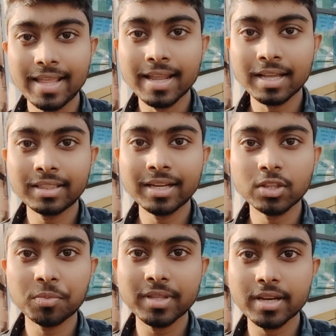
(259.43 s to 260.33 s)
এখান থেকে
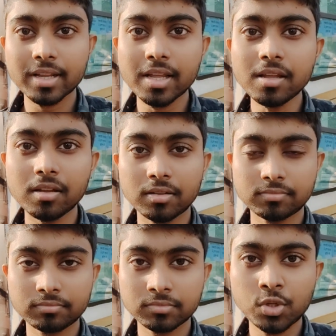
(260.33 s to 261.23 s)
তোমাদেরকে
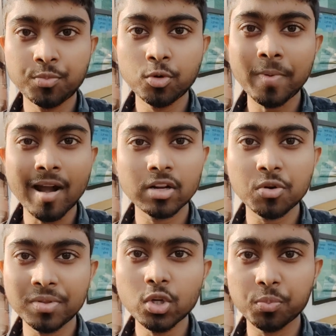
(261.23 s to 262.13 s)
দুপুর বারোটা
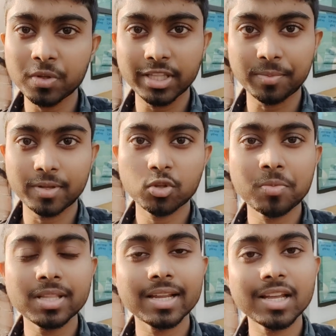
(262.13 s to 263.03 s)
অবধি কুপন দেবে
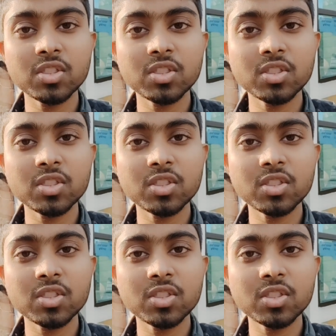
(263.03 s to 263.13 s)
তোমাদেরকে